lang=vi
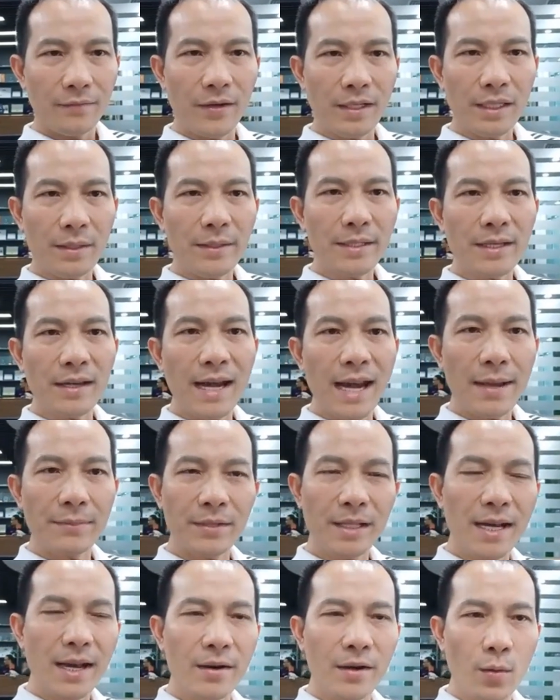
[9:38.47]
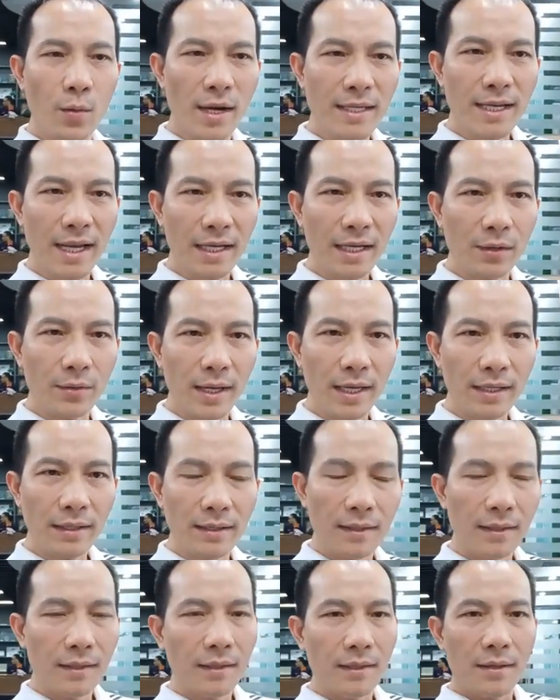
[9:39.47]
Vậy thì bây giờ làm thế nào để hóa giải cái điều
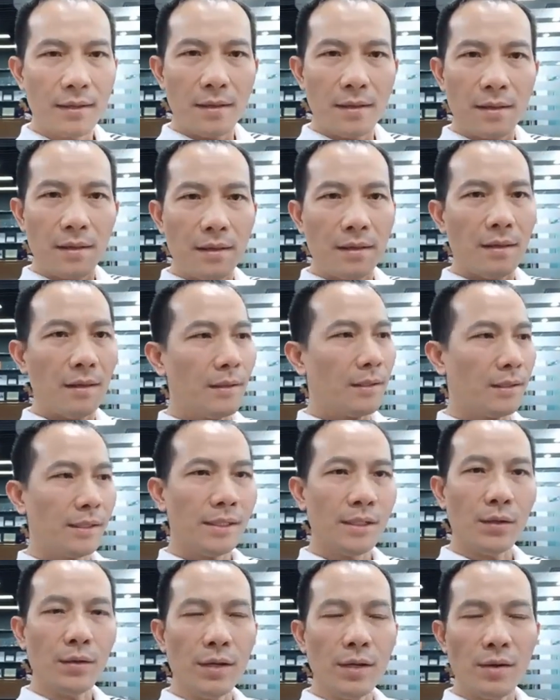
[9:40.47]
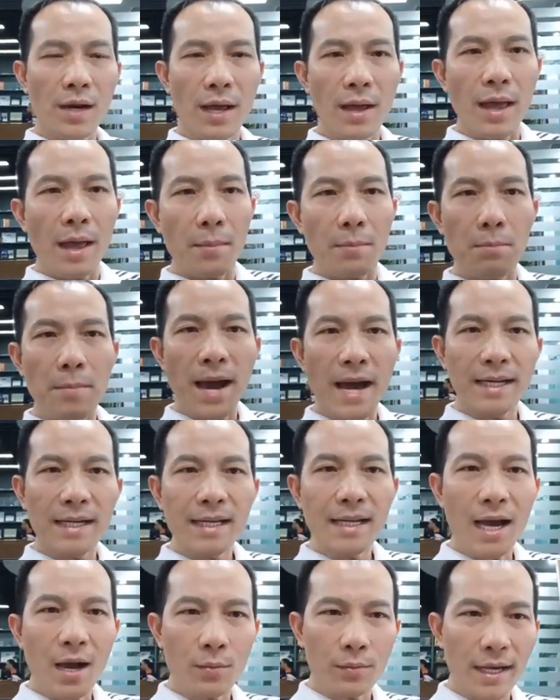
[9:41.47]
này? Chỉ có điều là
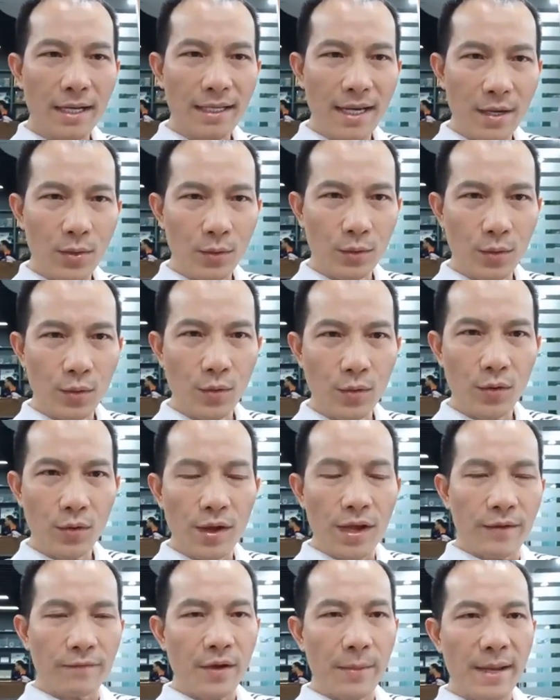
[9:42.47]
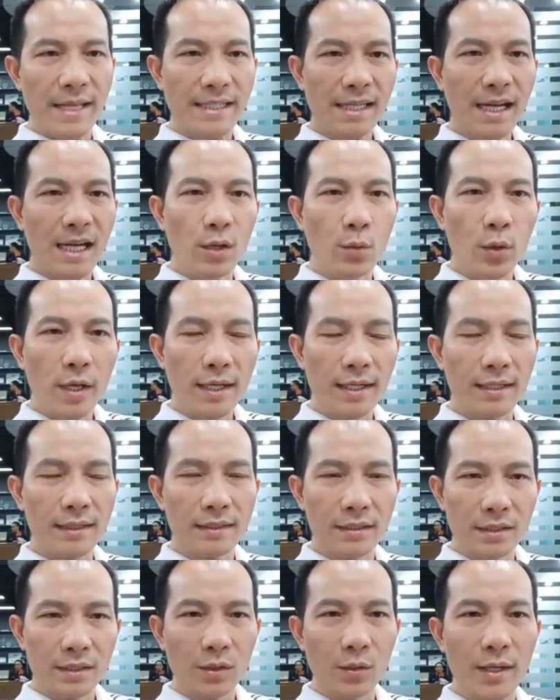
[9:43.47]
bạn đi học cách lái ô tô và bạn sẽ
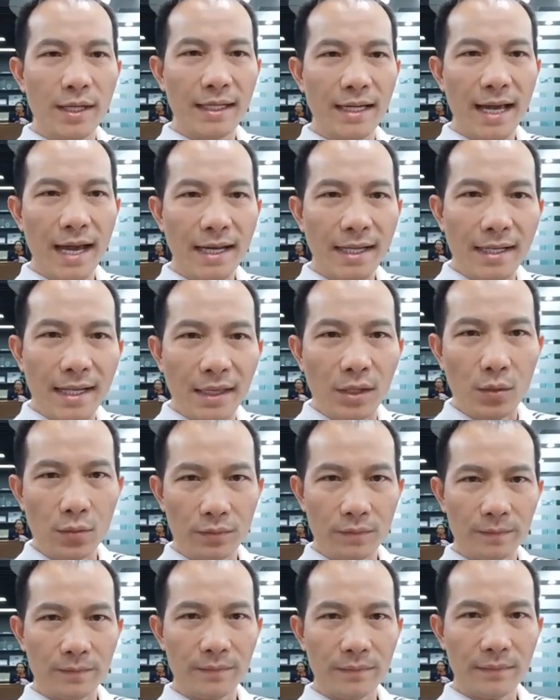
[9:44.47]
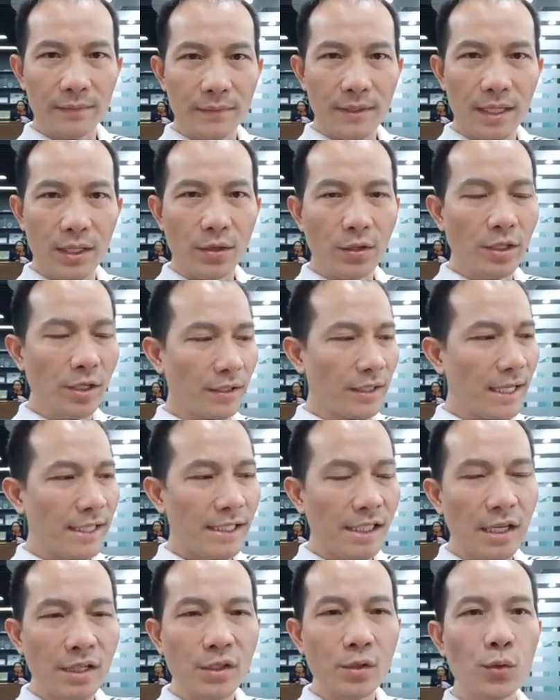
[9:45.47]
luyện lái liên tục, thì nó trở
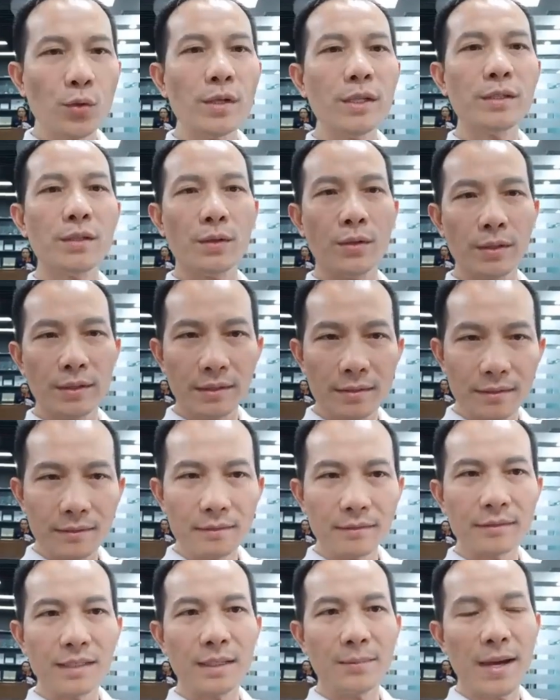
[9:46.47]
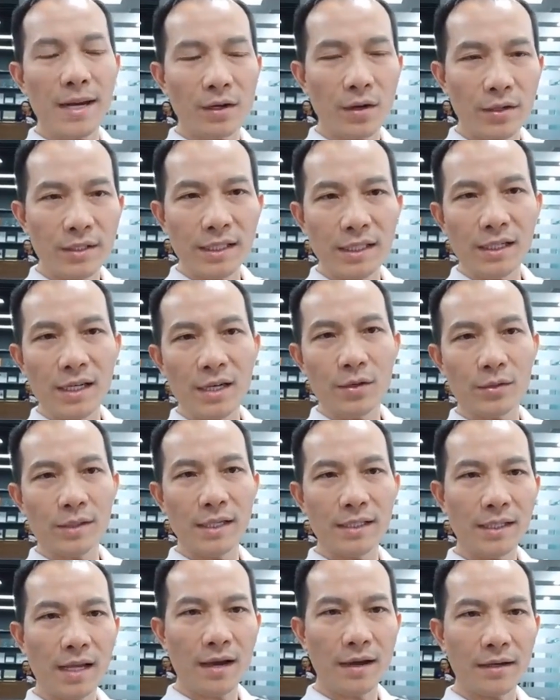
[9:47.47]
thành trơn tru đi rồi, thì bạn còn điều
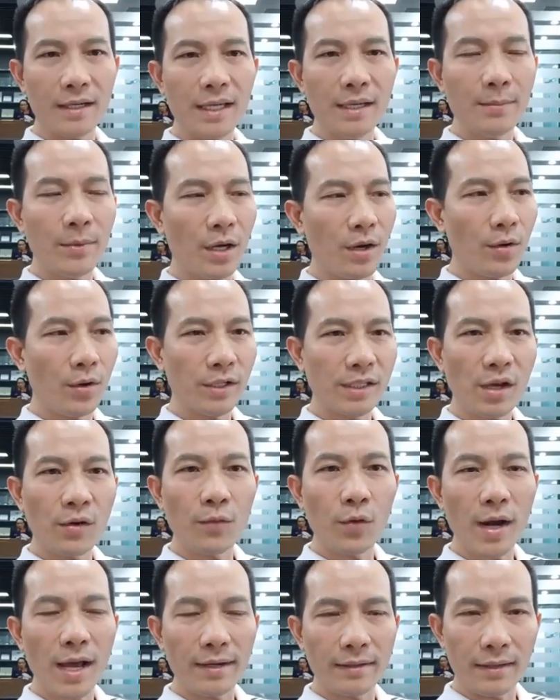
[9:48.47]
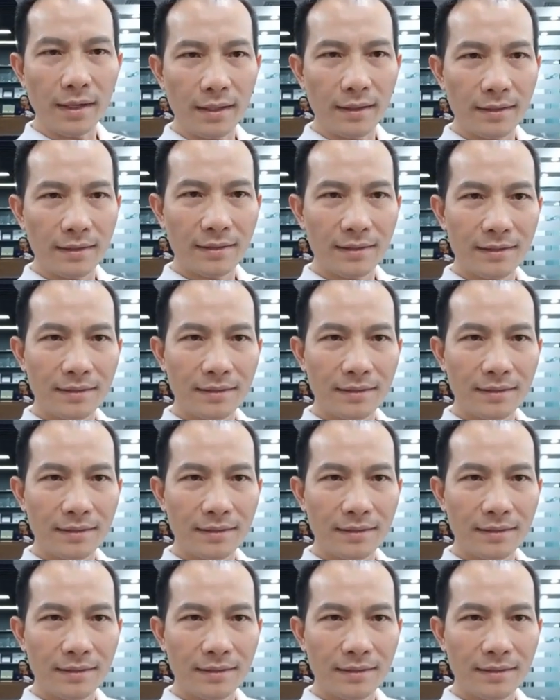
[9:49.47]
gì sợ khi mà ngồi sau vô lăng nữa,